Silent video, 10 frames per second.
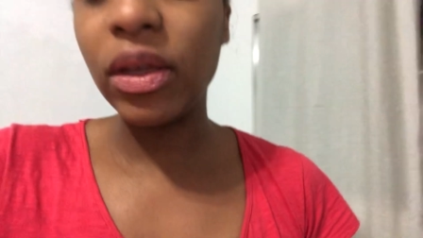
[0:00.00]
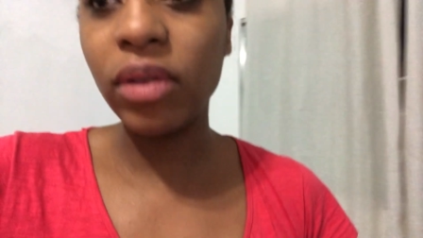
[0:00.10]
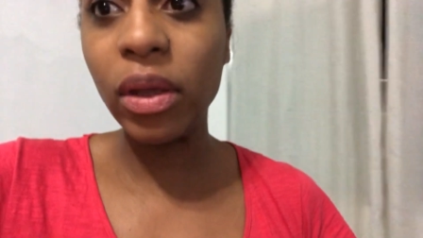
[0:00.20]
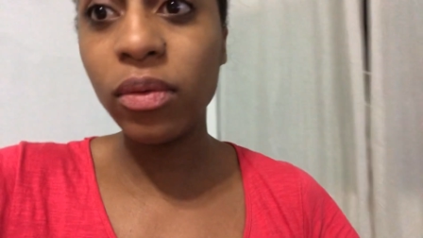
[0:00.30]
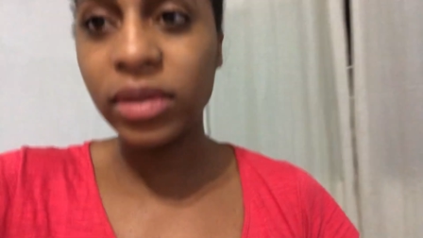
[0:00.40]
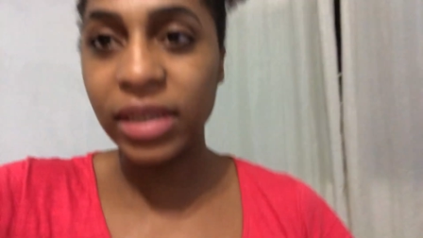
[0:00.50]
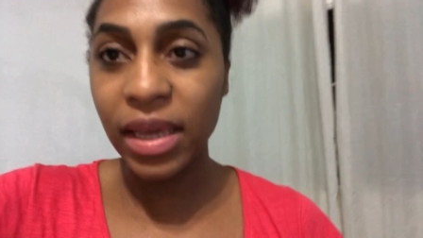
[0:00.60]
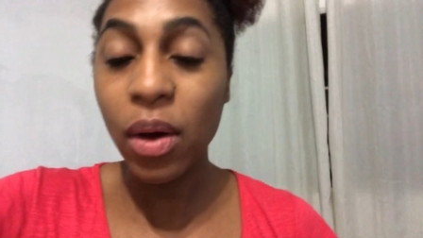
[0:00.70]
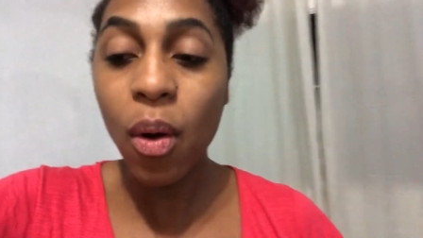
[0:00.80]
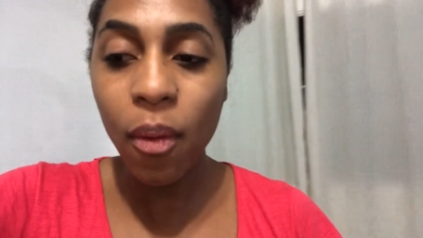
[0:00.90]
Eu nem consegui ir
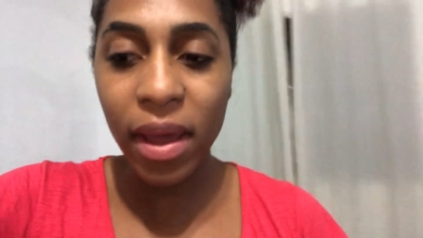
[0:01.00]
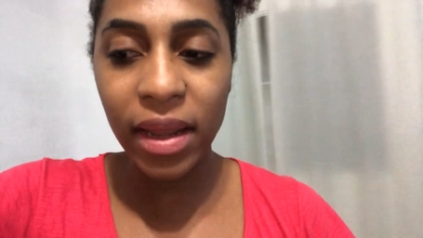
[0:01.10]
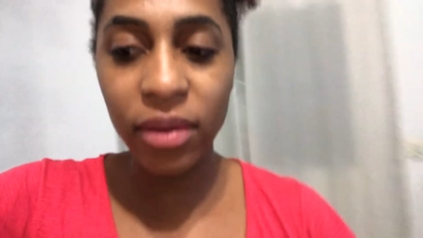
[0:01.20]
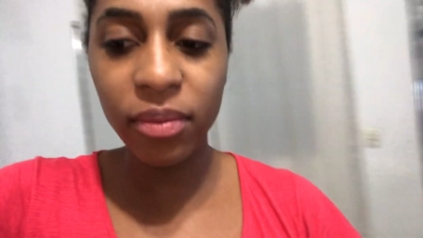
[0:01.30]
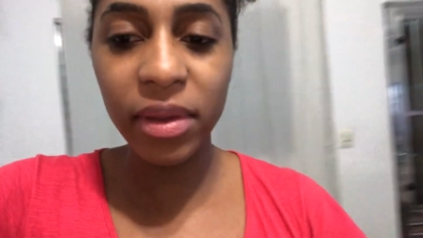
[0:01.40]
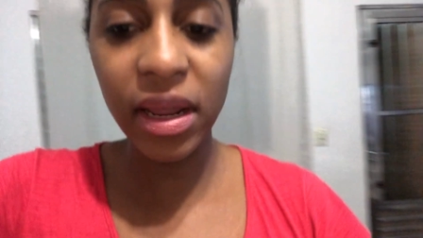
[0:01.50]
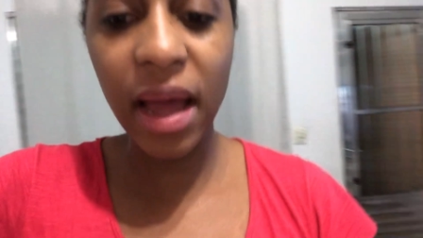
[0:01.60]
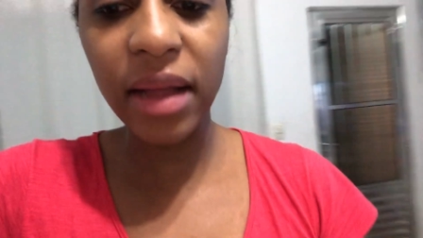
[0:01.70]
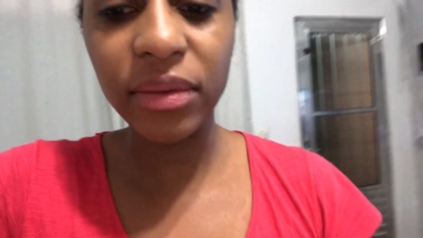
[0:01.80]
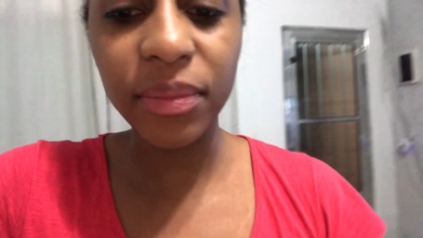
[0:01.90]
com ele no
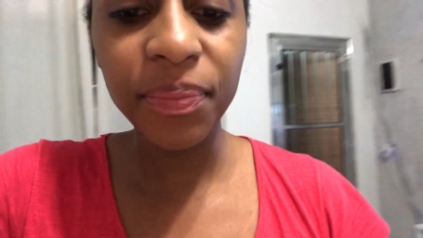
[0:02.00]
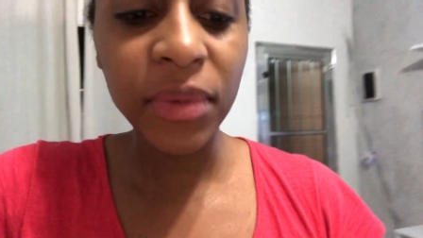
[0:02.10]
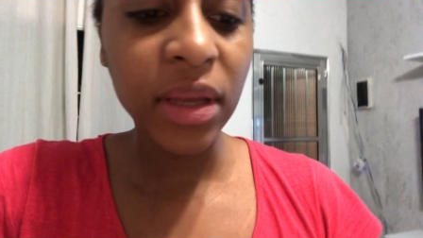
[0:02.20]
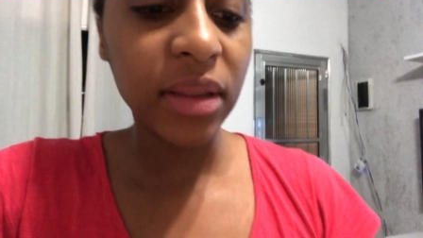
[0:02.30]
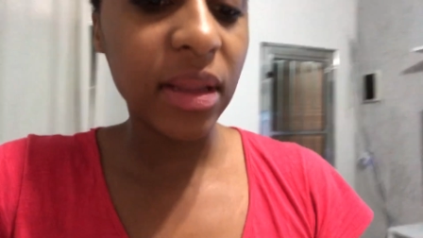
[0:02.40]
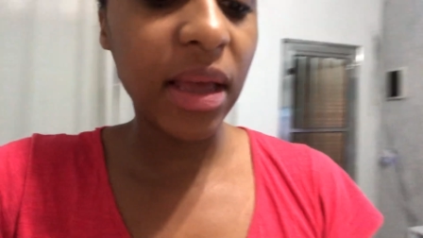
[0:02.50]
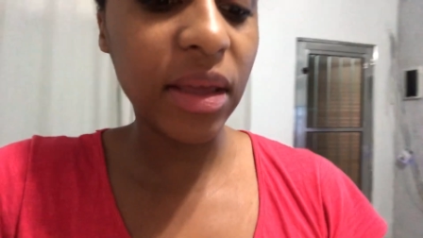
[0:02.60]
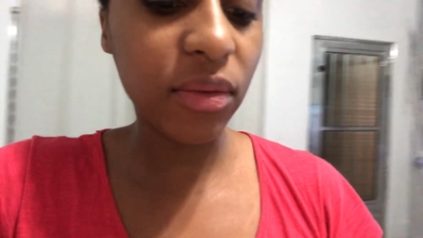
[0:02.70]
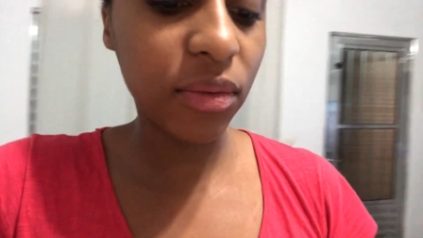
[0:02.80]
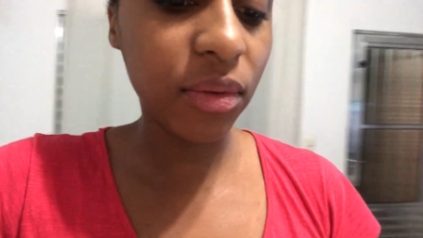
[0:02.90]
mercado. Daí
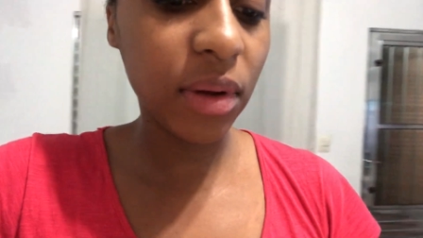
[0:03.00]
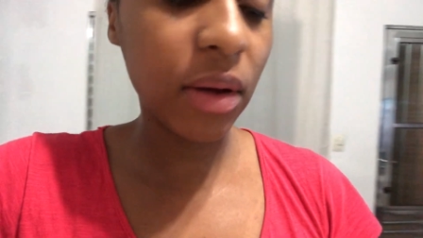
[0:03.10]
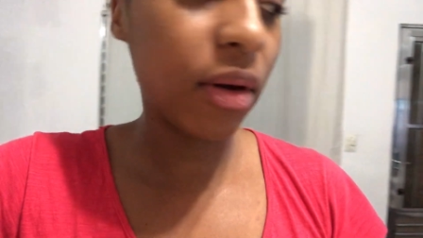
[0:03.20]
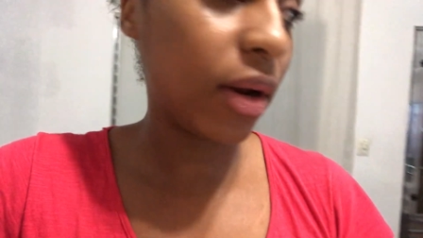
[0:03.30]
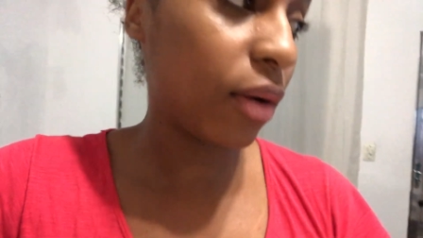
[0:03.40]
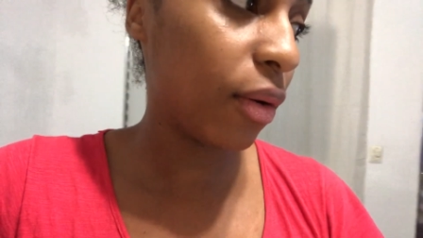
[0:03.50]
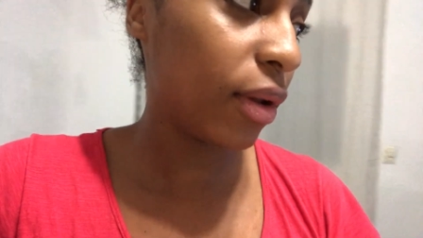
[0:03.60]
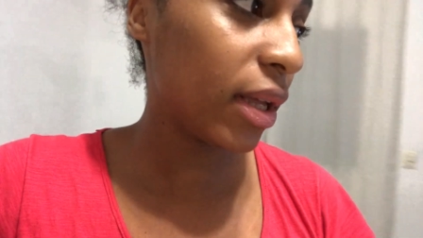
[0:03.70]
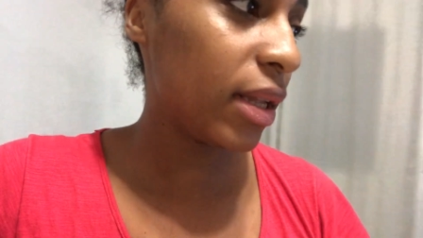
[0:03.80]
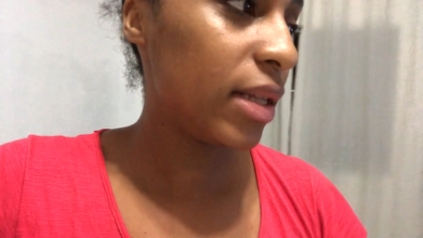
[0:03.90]
eu tô agora
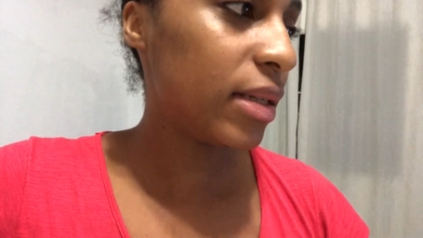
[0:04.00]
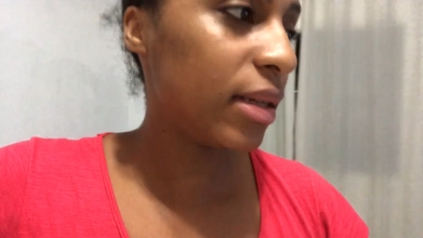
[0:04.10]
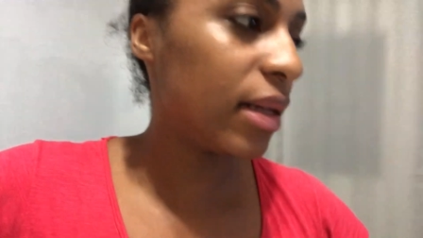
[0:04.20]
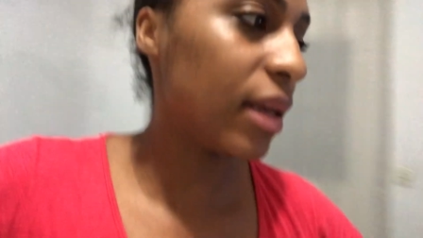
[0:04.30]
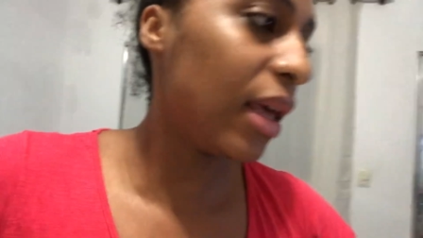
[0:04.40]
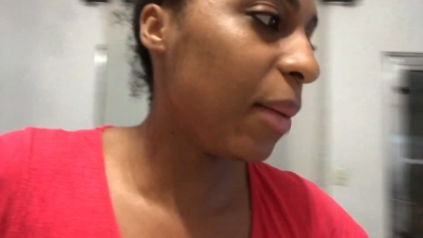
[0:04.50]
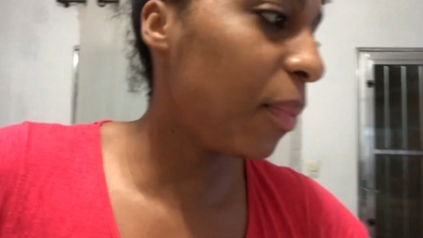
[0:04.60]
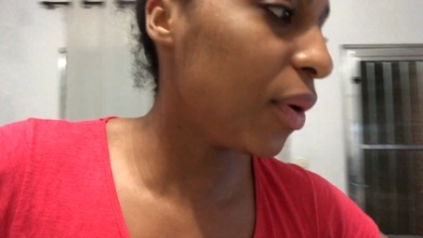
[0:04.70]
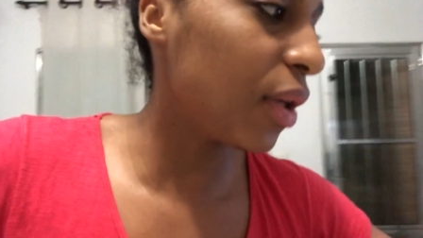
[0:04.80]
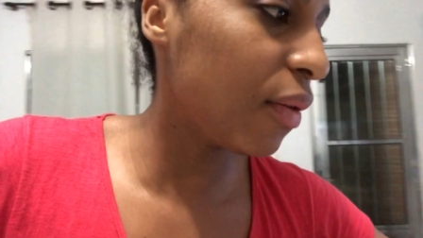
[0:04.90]
organizando aqui
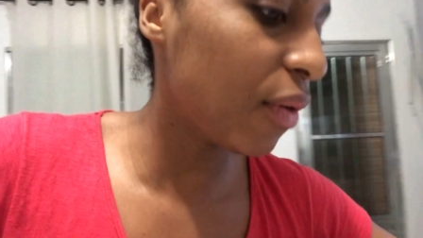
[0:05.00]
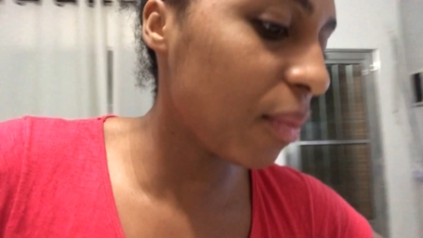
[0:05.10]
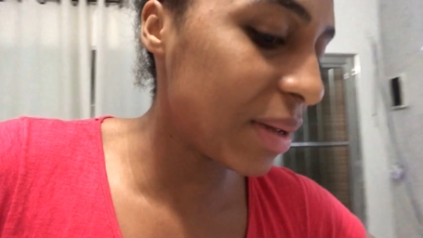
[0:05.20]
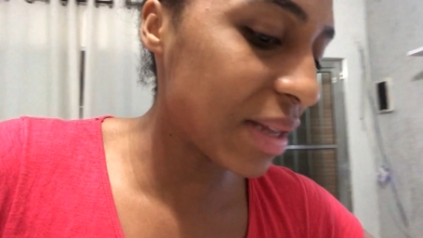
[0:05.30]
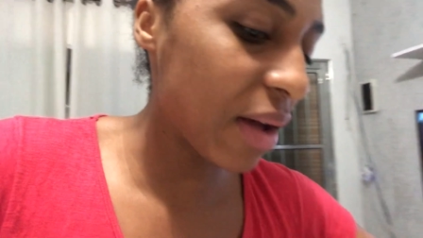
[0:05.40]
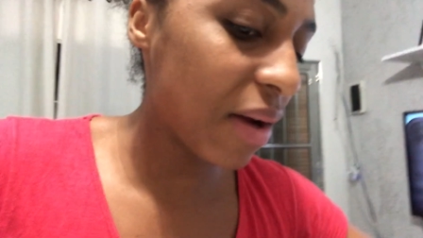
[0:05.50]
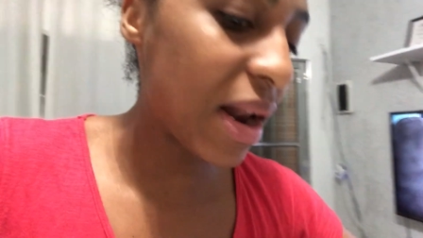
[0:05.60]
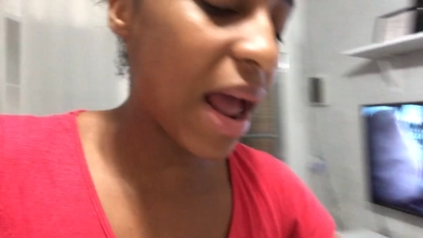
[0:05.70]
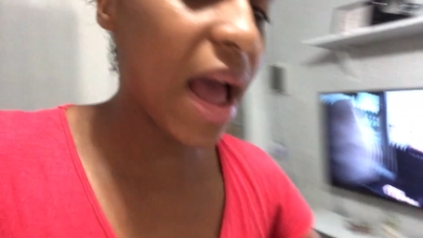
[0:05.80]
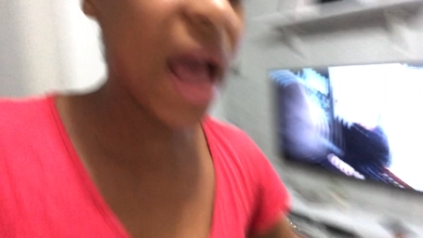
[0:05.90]
porque eu vou começar a guardar